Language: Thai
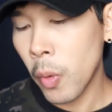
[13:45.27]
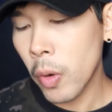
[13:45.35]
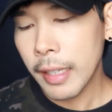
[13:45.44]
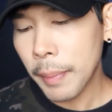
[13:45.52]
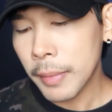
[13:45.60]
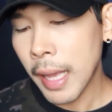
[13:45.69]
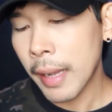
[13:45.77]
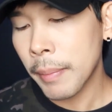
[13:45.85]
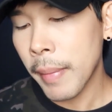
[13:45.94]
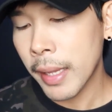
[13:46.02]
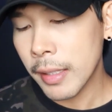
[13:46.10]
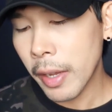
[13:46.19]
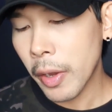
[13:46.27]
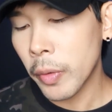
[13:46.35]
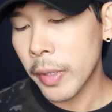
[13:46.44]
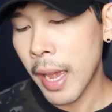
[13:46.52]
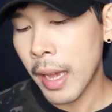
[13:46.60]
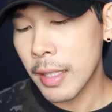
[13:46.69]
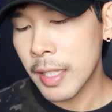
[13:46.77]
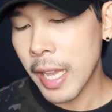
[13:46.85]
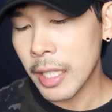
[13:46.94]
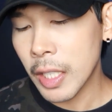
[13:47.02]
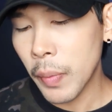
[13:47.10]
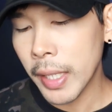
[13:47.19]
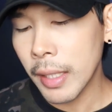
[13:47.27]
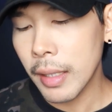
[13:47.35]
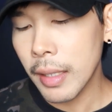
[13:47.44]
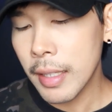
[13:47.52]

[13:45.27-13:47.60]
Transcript: บุ๊กกับตันแมนเทล เนี่ยเสียชีวิต